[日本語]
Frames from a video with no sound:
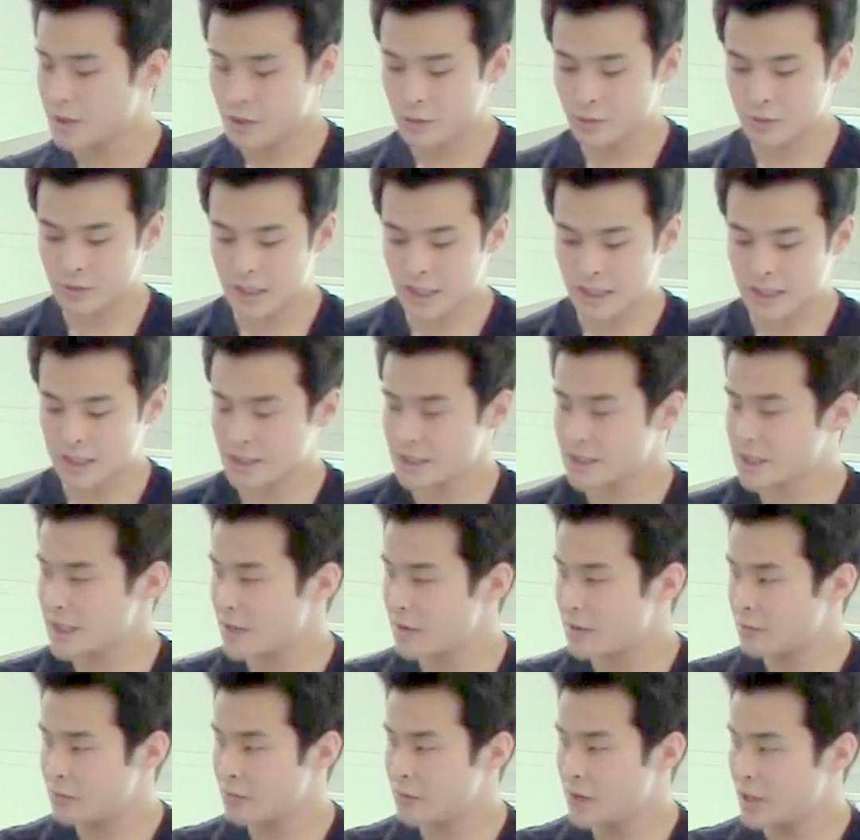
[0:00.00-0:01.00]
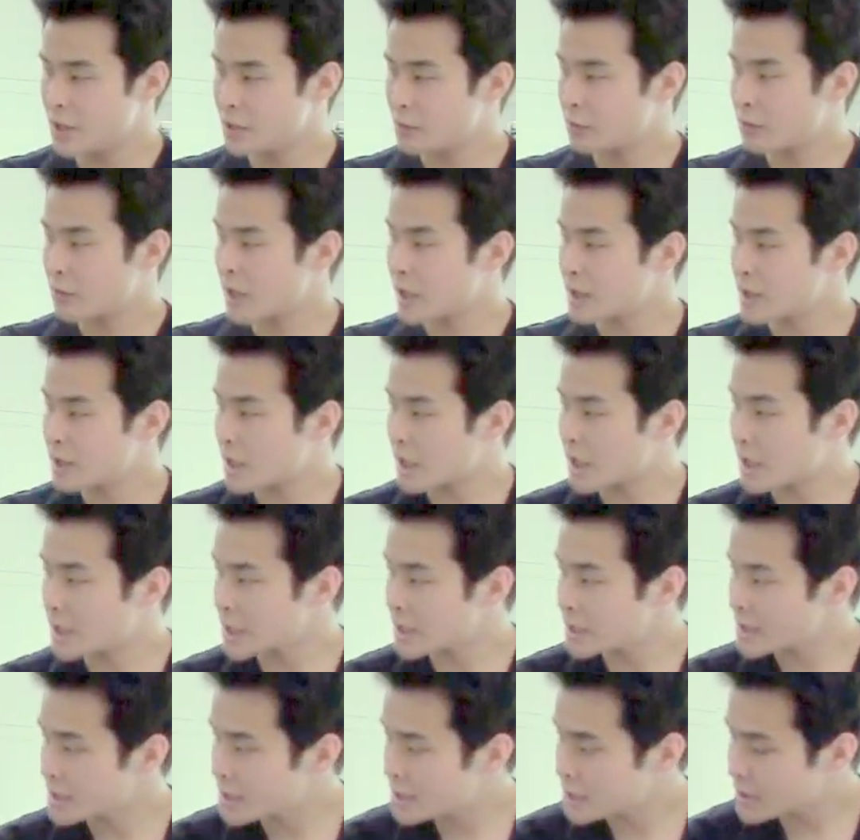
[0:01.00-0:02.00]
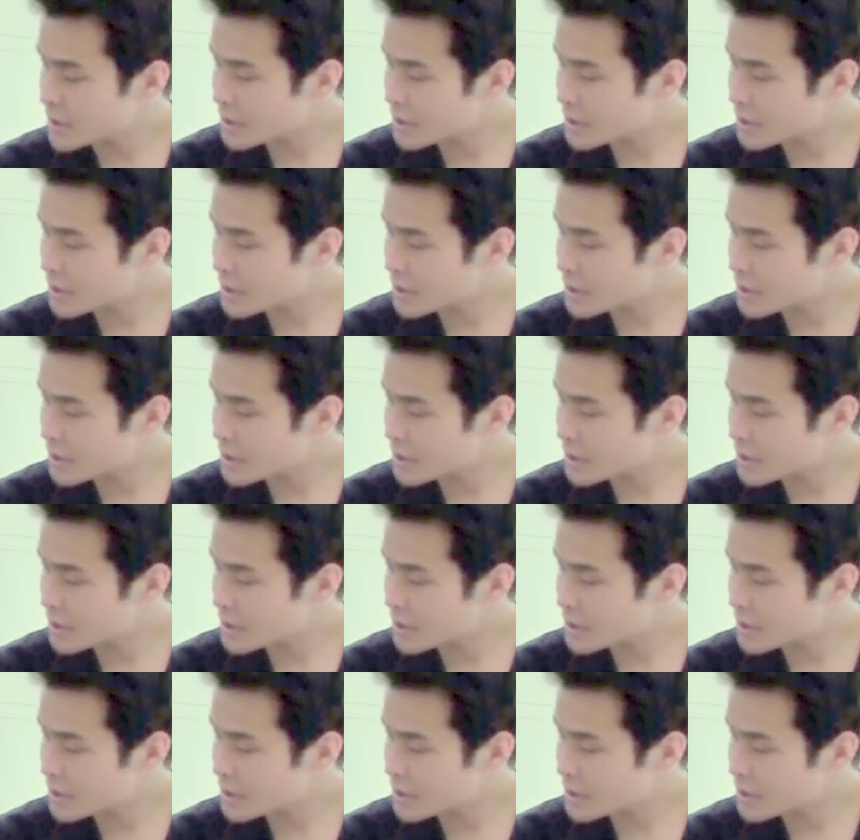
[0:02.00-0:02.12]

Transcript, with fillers: ような形で、上に乗っかった形